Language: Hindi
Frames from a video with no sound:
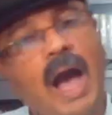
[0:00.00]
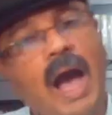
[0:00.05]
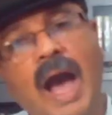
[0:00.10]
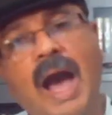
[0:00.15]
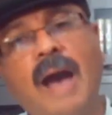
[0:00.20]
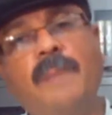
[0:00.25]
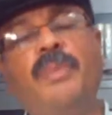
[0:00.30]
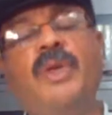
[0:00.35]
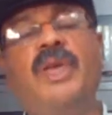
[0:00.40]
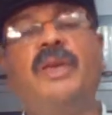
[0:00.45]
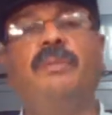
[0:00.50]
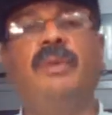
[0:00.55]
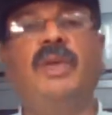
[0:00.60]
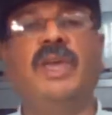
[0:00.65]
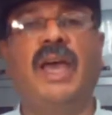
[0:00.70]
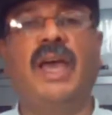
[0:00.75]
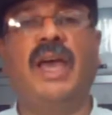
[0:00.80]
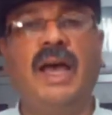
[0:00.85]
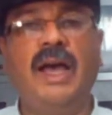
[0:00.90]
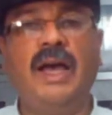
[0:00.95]
आपी
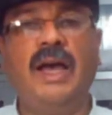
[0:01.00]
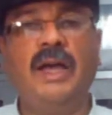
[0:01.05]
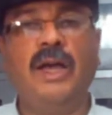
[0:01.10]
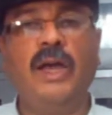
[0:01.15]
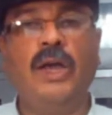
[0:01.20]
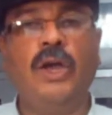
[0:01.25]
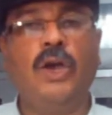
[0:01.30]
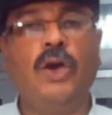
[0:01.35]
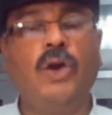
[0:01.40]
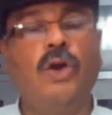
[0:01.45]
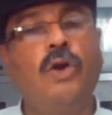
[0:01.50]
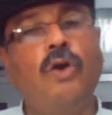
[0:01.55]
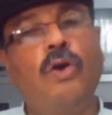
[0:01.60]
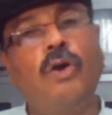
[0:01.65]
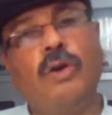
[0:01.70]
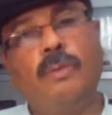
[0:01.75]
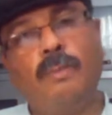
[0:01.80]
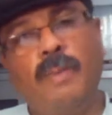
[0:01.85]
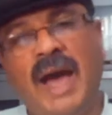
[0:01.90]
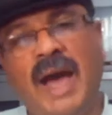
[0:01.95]
बिया
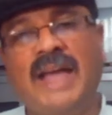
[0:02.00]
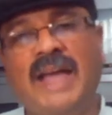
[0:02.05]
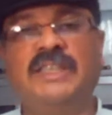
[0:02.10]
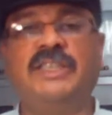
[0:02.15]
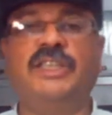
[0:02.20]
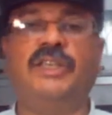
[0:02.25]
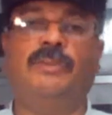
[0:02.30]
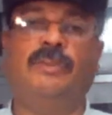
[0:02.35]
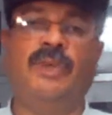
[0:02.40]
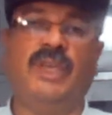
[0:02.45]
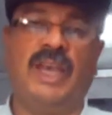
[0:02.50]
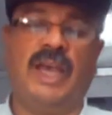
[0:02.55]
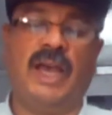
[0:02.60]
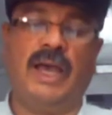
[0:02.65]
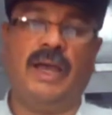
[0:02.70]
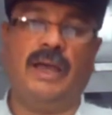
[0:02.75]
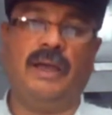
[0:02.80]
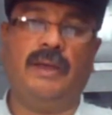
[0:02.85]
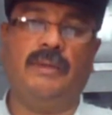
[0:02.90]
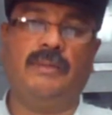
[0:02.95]
और बाजी बिया
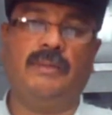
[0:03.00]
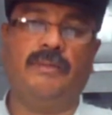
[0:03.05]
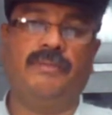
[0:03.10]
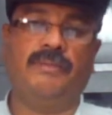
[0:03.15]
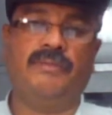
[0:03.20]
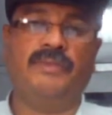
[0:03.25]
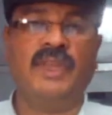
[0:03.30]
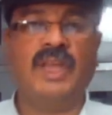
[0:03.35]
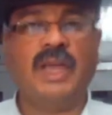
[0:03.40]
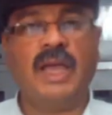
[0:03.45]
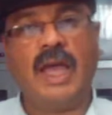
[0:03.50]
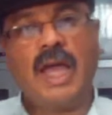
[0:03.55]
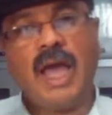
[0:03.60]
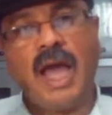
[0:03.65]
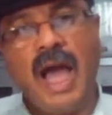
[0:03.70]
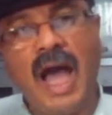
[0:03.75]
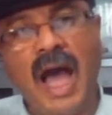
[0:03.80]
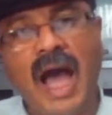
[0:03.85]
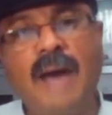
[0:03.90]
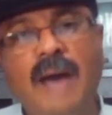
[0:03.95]

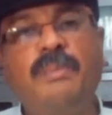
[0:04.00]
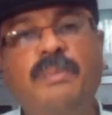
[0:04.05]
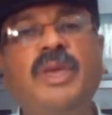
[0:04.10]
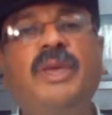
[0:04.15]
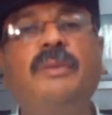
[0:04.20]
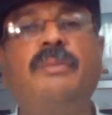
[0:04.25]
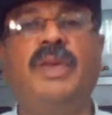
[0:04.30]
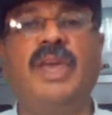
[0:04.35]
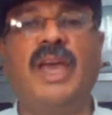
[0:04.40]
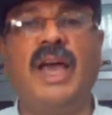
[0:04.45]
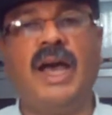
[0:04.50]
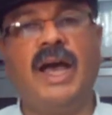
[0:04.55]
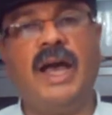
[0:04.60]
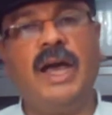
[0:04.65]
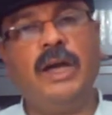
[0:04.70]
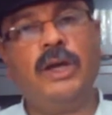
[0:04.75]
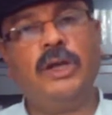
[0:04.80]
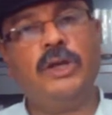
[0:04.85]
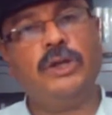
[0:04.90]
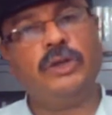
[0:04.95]
आपी बिया
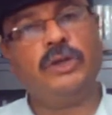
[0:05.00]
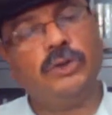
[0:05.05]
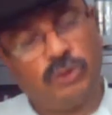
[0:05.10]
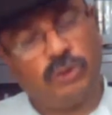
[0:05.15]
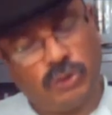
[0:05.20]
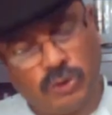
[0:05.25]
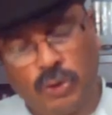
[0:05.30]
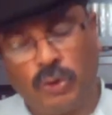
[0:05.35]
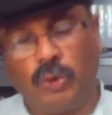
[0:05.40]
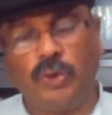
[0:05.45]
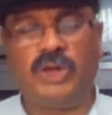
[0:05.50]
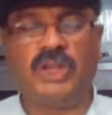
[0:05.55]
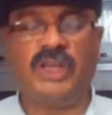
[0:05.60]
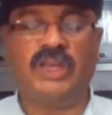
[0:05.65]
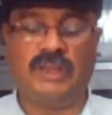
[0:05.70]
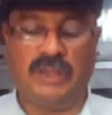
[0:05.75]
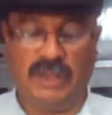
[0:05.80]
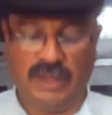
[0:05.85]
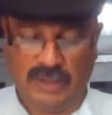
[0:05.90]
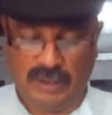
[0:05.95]

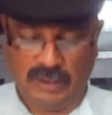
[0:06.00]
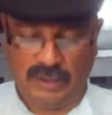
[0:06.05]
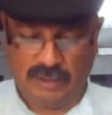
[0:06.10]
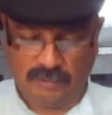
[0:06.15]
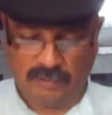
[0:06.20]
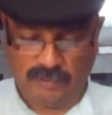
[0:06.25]
छोटी थीं